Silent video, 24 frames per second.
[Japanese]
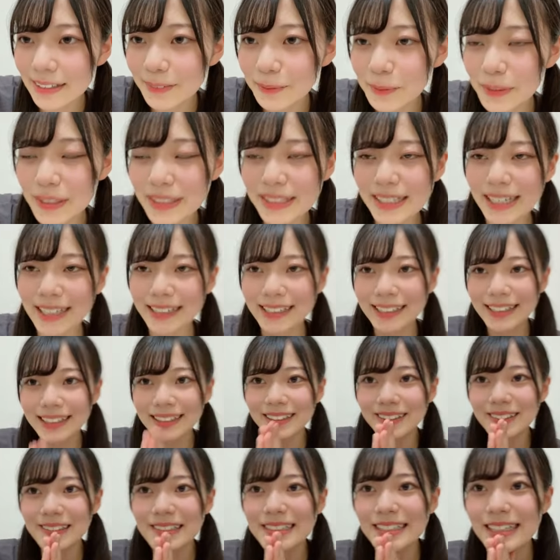皆さんありが
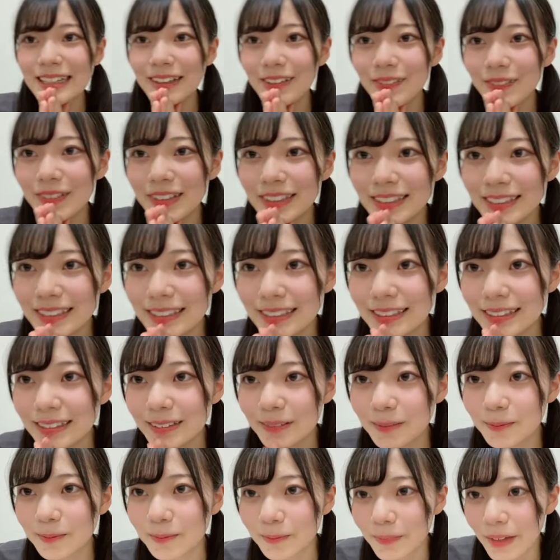とうございます。
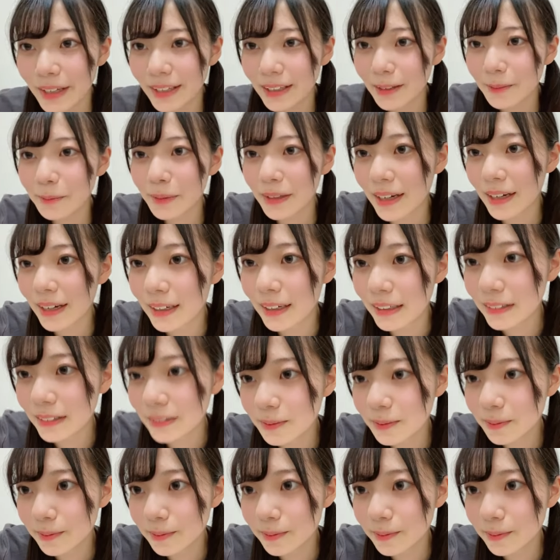花火か。